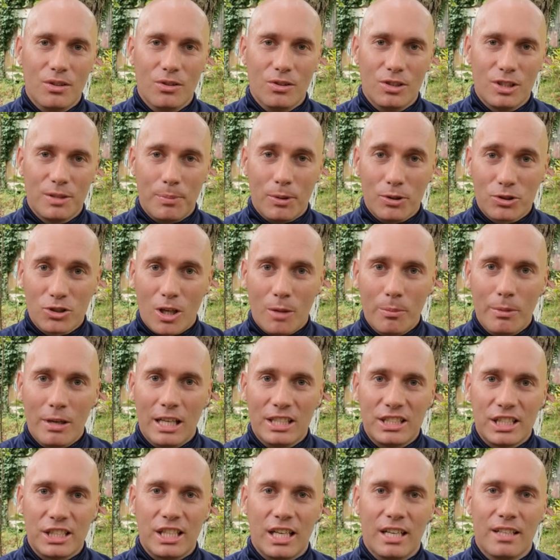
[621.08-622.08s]
sposoby
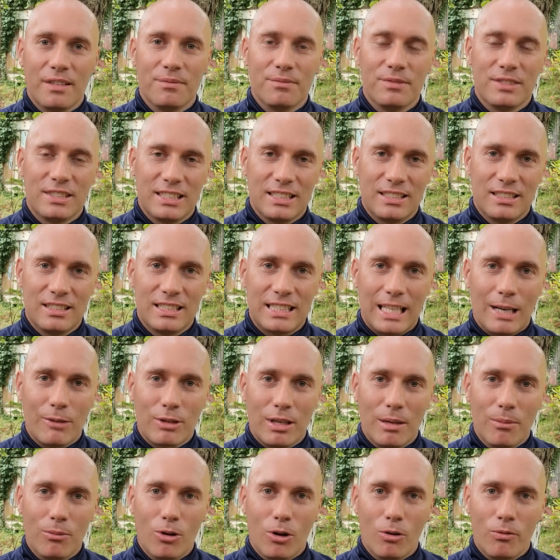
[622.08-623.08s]
leczenia
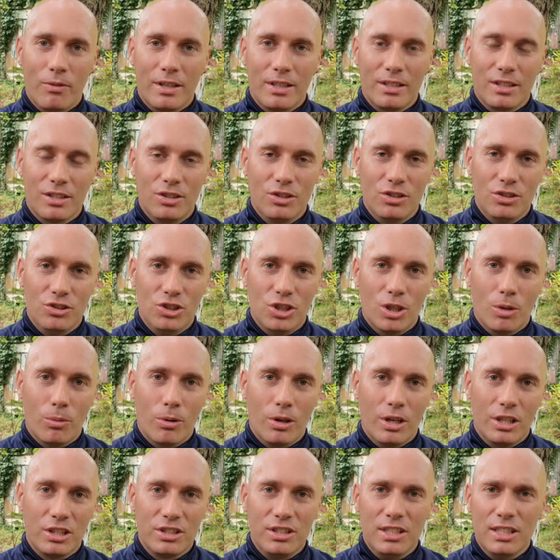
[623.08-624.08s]
całkiem nowe,
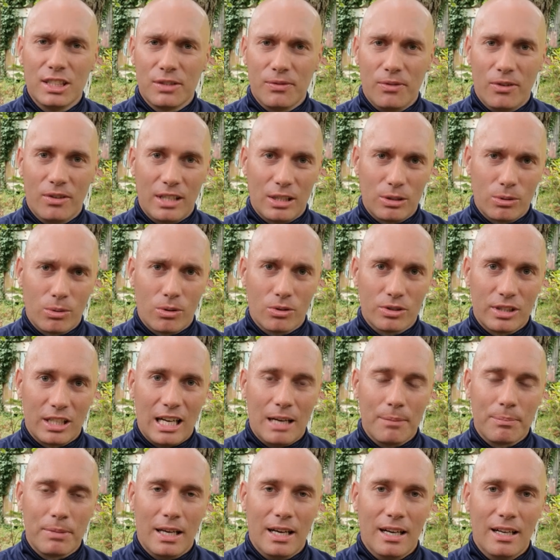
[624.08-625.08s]
ziołolecznictwo,
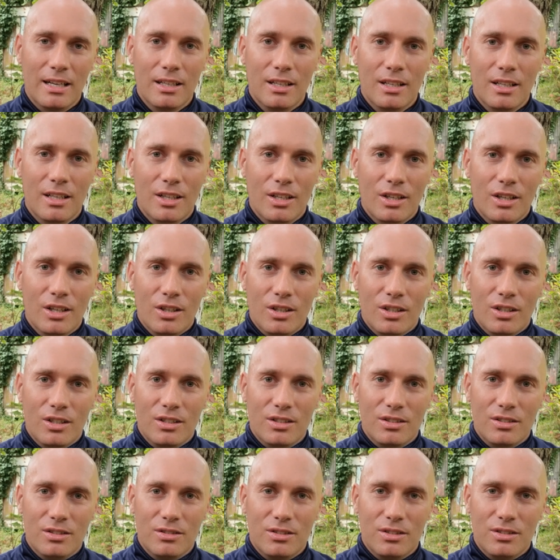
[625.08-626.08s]
naturoterapia,
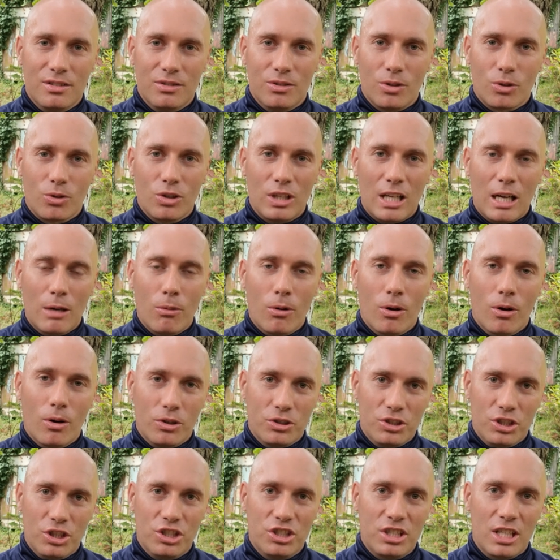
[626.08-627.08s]
dokonało
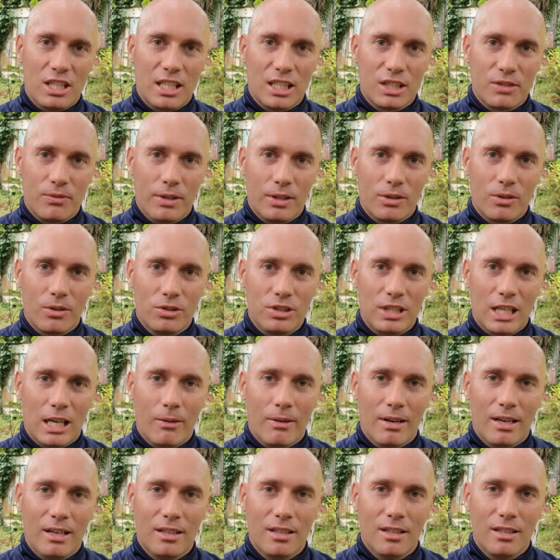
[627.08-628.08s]
oczyszczenia swojego
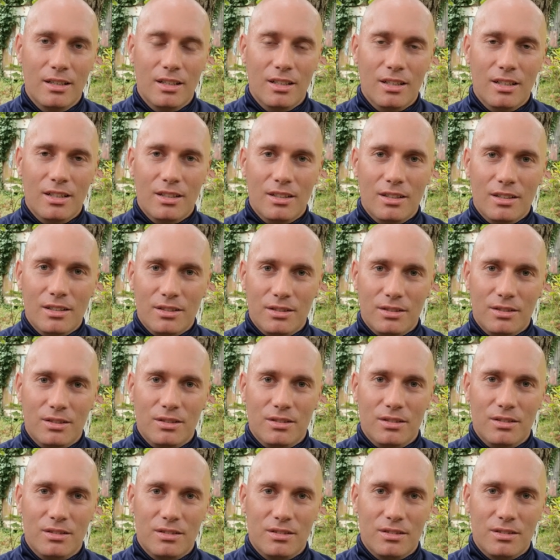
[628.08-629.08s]
ciała,
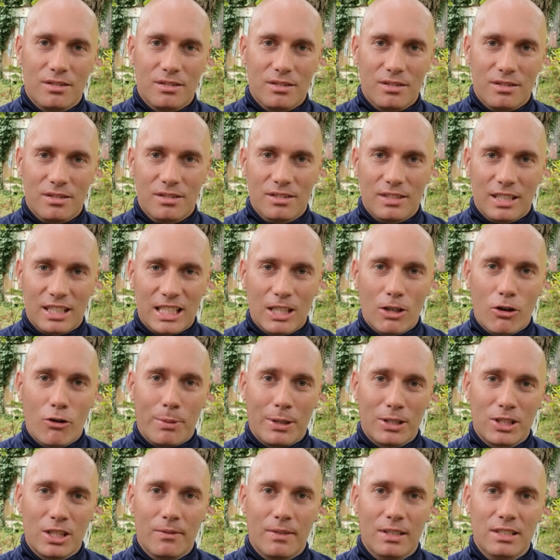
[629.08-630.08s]
zaczęło
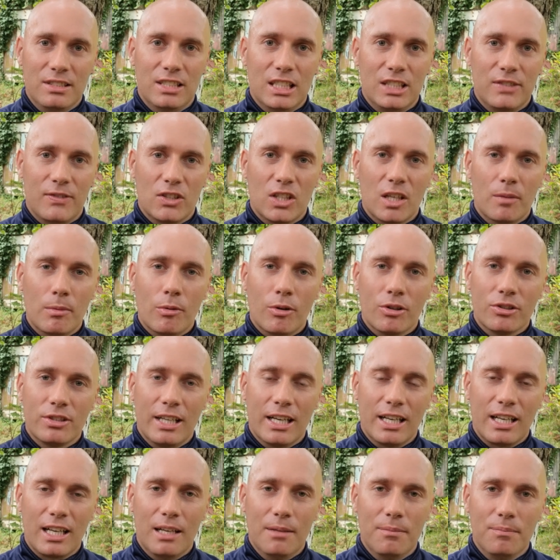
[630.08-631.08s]
pracować ze świadomym
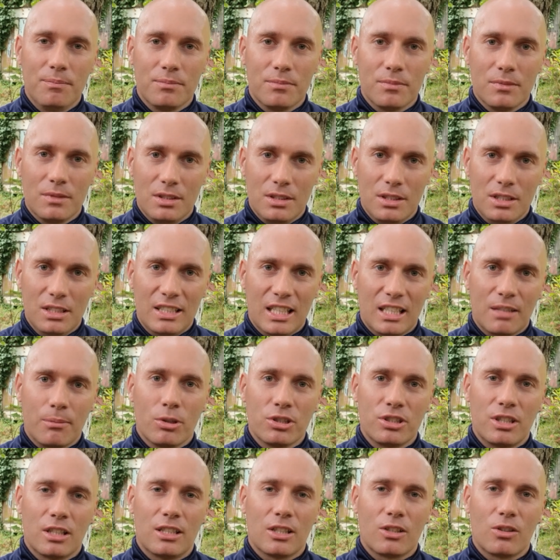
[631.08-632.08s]
oddechem i tak
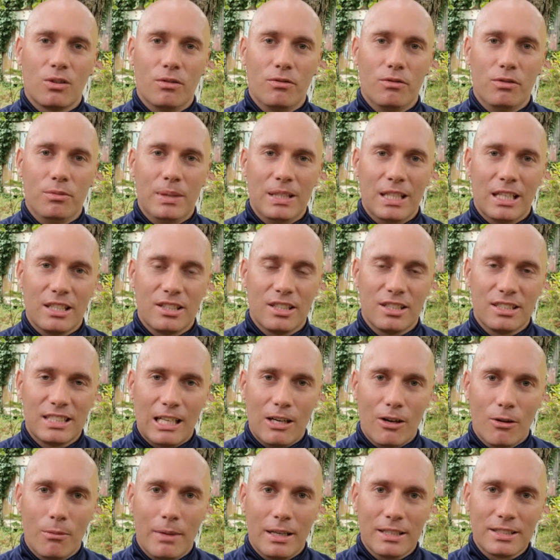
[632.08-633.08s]
można tego wymieniać
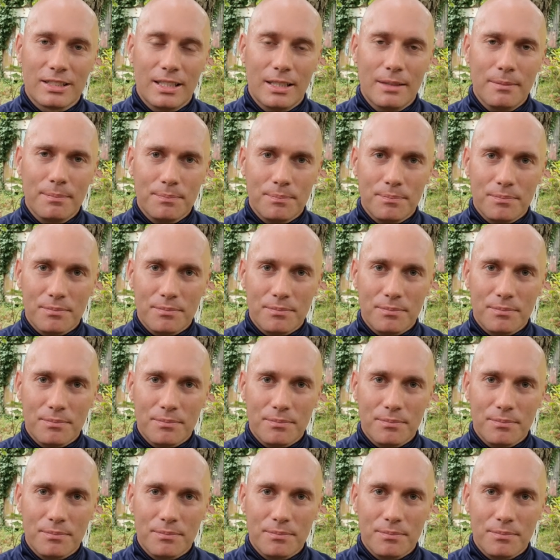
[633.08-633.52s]
całą masę.